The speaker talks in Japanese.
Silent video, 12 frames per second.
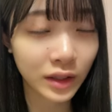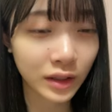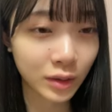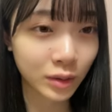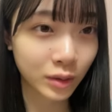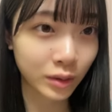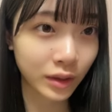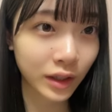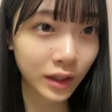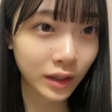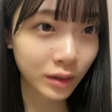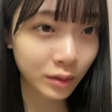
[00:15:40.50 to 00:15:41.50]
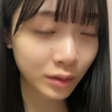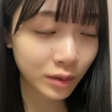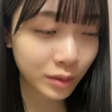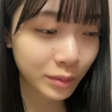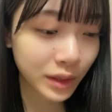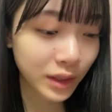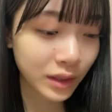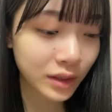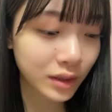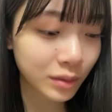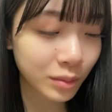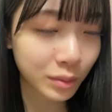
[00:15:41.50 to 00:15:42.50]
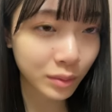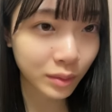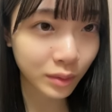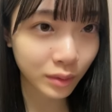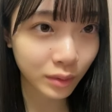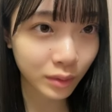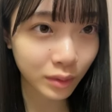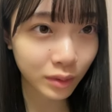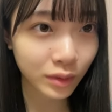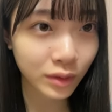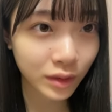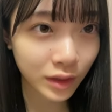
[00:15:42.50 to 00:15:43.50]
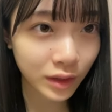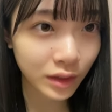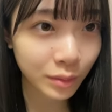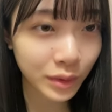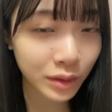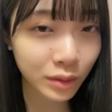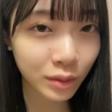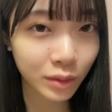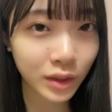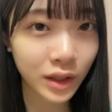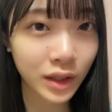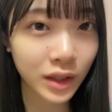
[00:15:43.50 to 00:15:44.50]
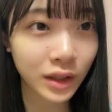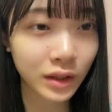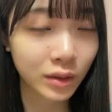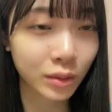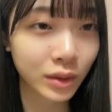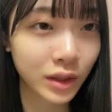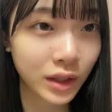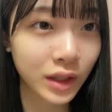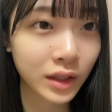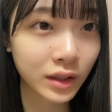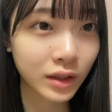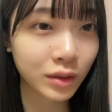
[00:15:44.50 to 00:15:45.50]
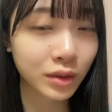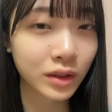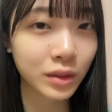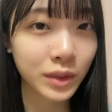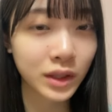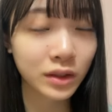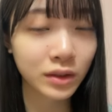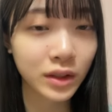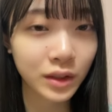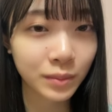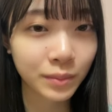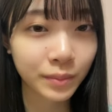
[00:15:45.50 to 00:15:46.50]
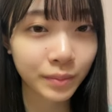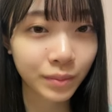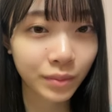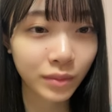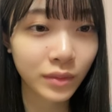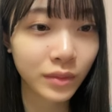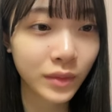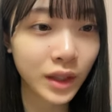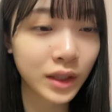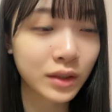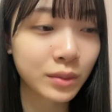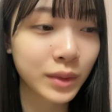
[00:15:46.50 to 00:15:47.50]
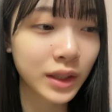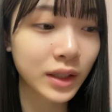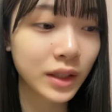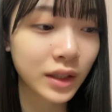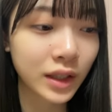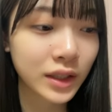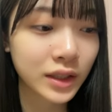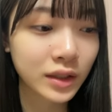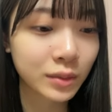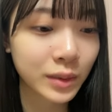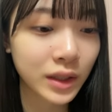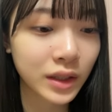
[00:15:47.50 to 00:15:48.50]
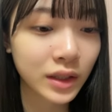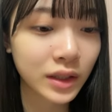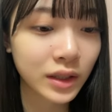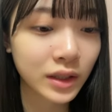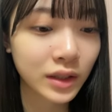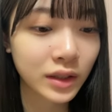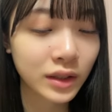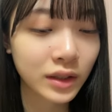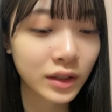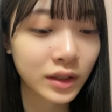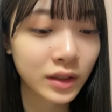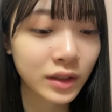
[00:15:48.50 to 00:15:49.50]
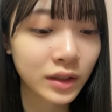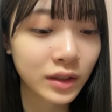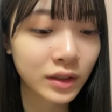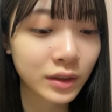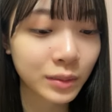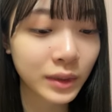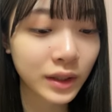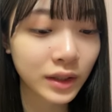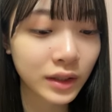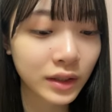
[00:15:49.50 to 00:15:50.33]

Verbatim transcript: あそうそう体の首がつく部分をこう温めるといいとはねよく言いますよね手首足首首